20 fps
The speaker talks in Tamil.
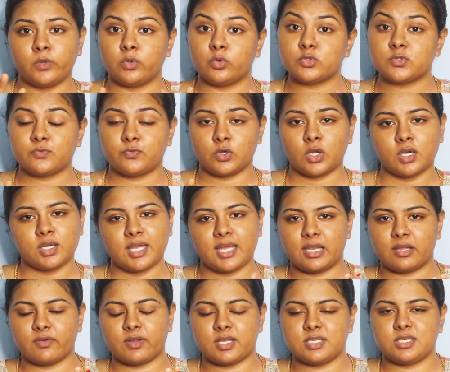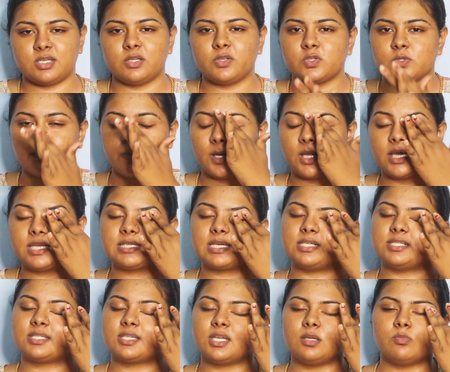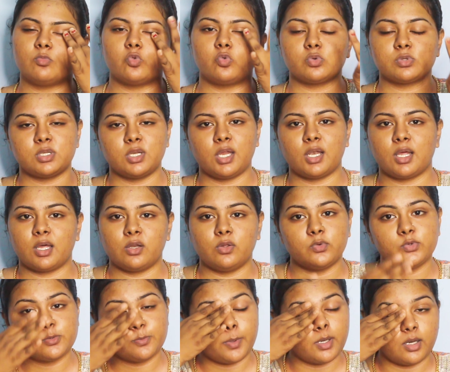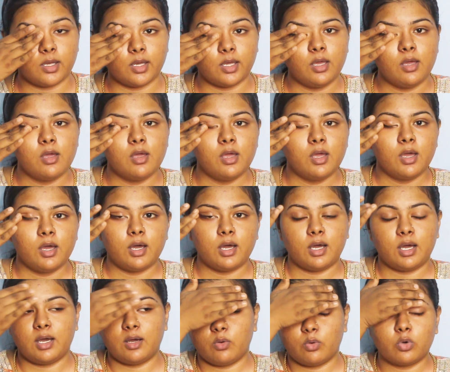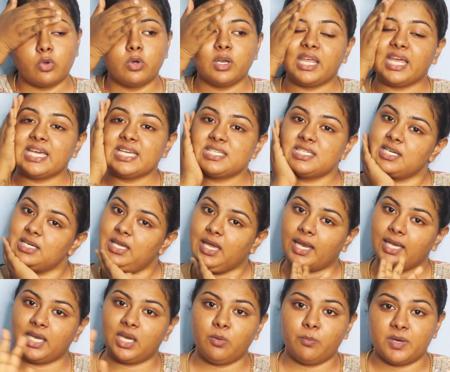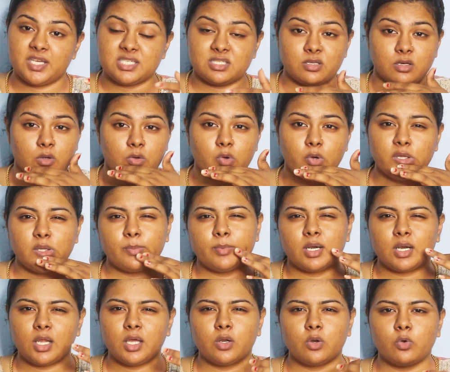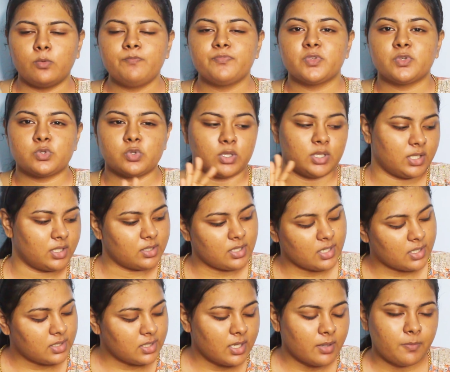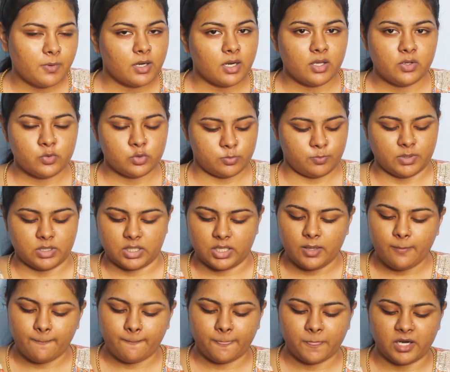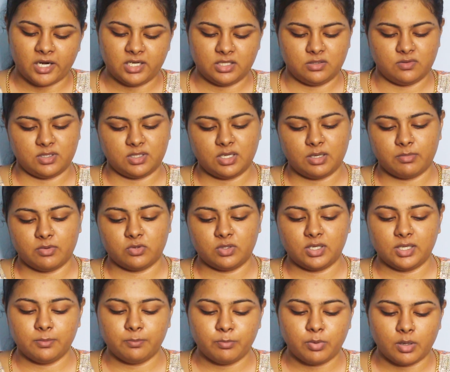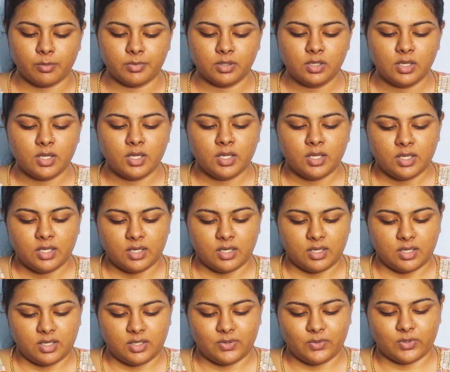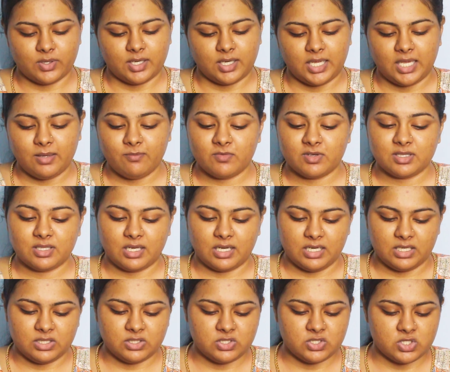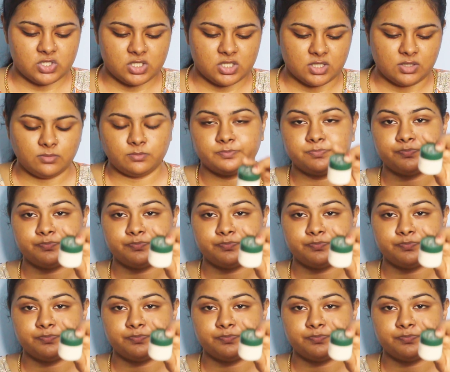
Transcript: யூஸ்ஃபுல்லான ஆலோவேரா ஜெல் யூஸ் பண்ணுங்கள் சன்ஸ்கிரீன் மோஸ்ட்லி எல்லோரும் யூஸ் பண்ணுங்கள் ஒரு ஒரு ஏஜுக்கு எயிட்டீன் ப்ளஸ் இருக்கும் அந்த மாதிரிலாம் இருக்கும் ஸோ அதுக்கு தகுந்தாப்பெல்லாம் யூஸ் பண்ணுங்கள் அடுத்து வந்து நம்ம வந்து லிப் பாம் இதோட நேம் வந்து அழிஞ்சிருச்சு